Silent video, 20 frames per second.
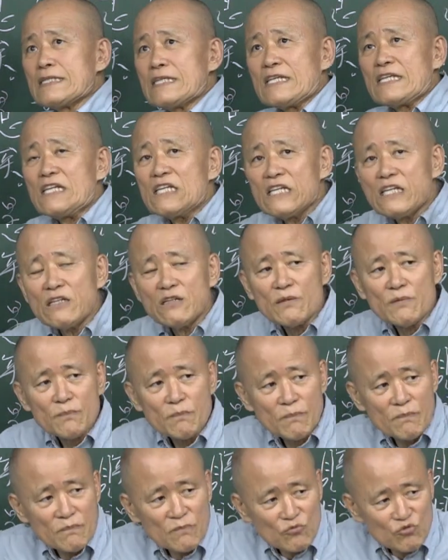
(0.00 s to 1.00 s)
이
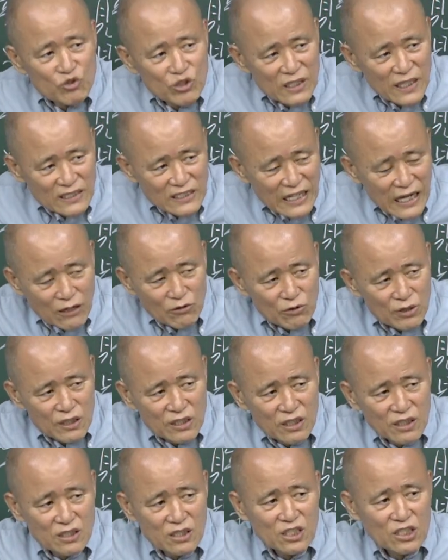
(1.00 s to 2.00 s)
우리가 살고
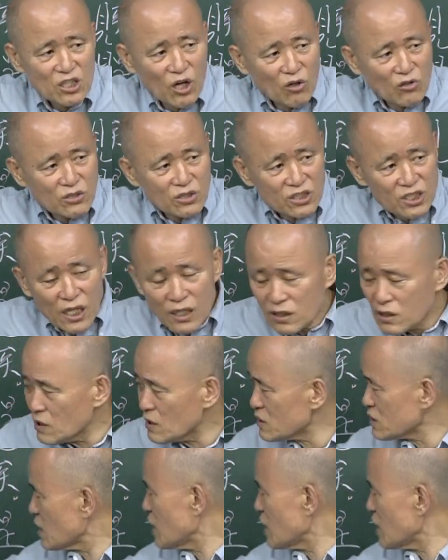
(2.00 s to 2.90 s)
있는 이 형체의